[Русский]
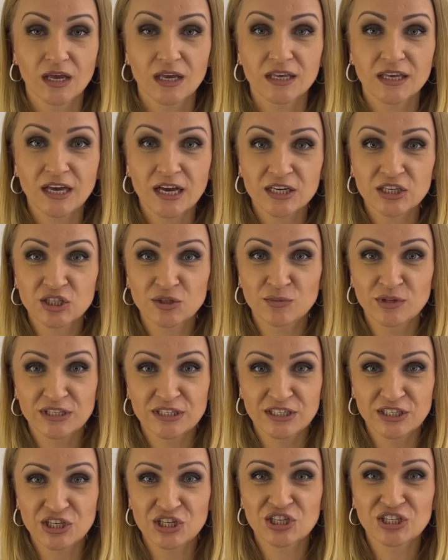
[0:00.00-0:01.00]
Я ошиблась,
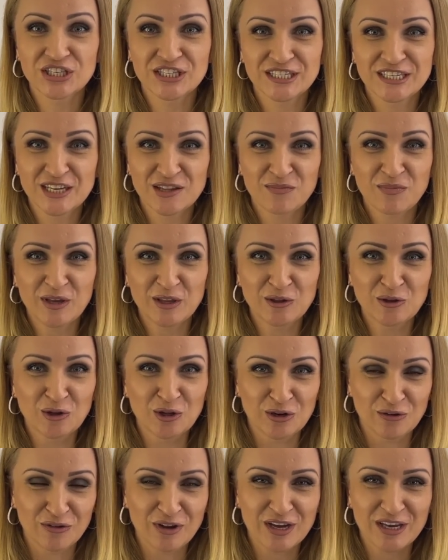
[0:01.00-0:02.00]
не 65
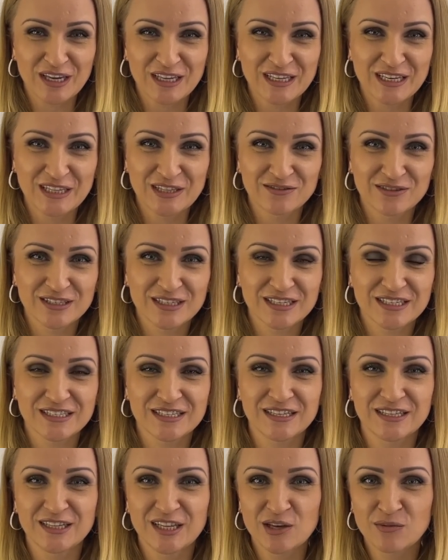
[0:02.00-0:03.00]
долларов, как я до этого
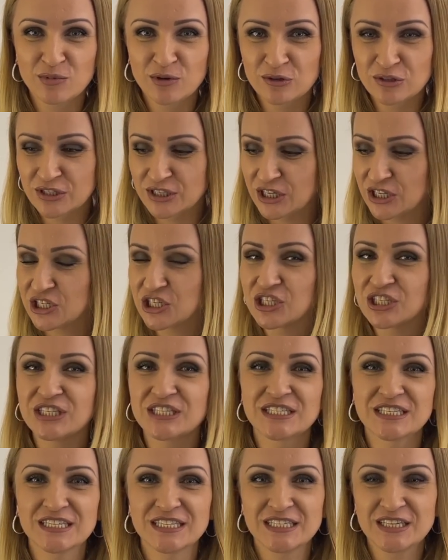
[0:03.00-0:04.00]
сказала. На eBay он стоит
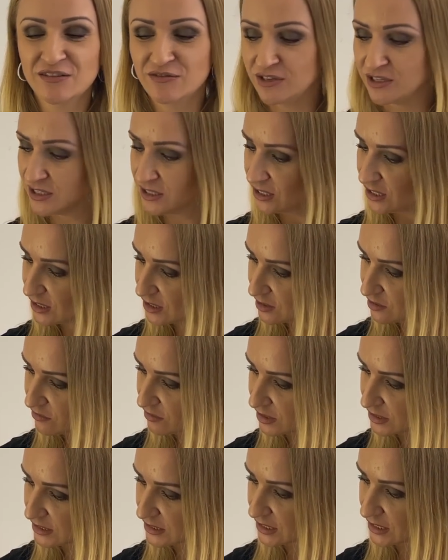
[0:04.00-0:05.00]

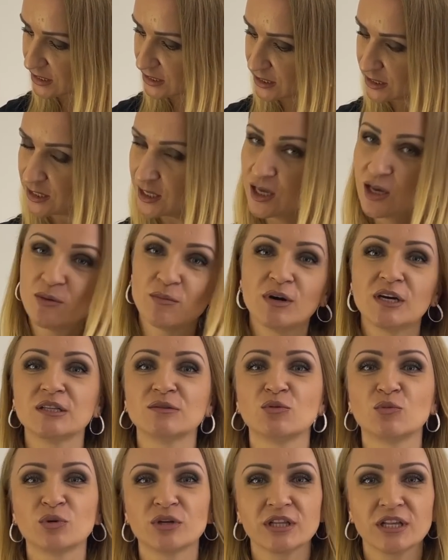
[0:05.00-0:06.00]
69,21,
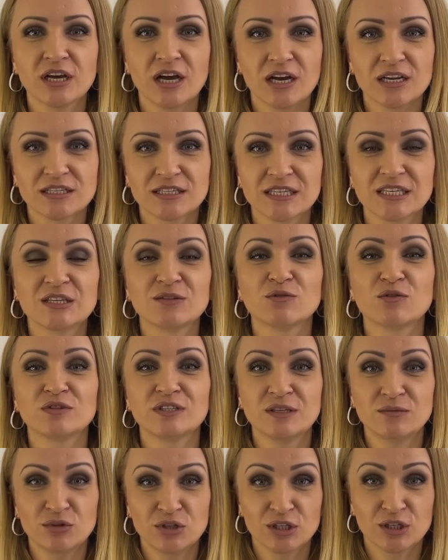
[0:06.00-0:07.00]
поэтому предлагаю оценить его в
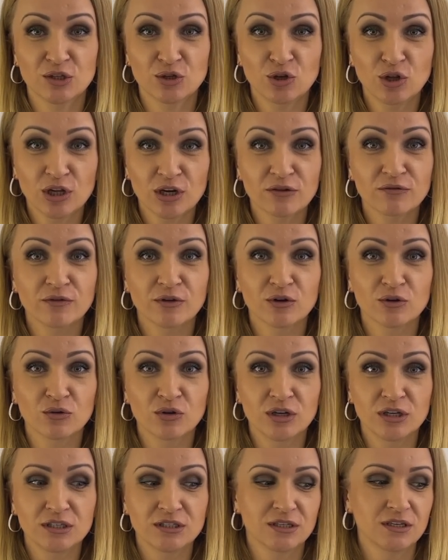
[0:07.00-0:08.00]
70 долларов,
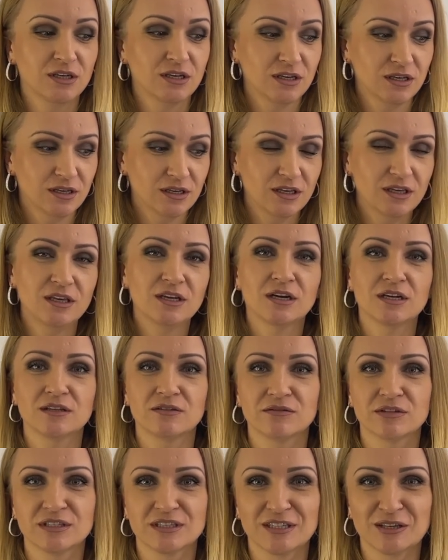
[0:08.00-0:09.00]
округлить и
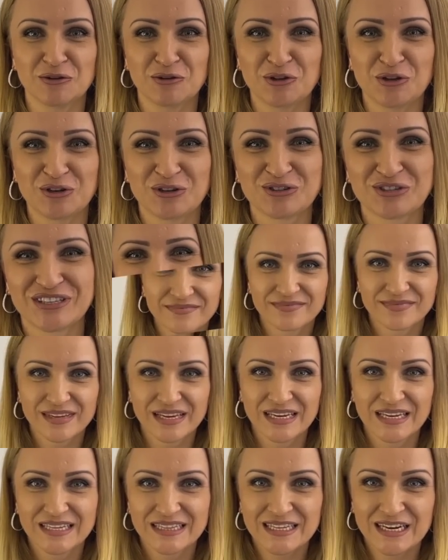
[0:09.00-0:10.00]
радоваться такой находке.
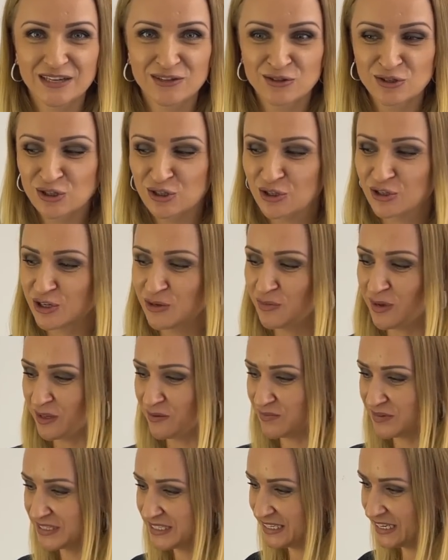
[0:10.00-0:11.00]
Так, ну что, ребят,
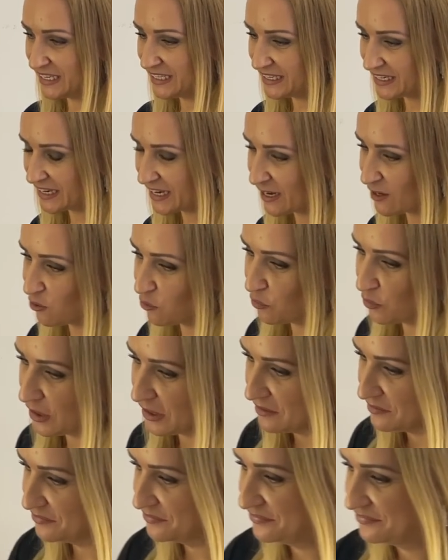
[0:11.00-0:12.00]
последняя
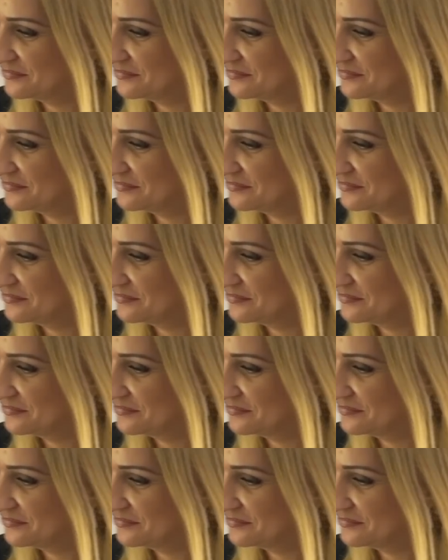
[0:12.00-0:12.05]
коробка.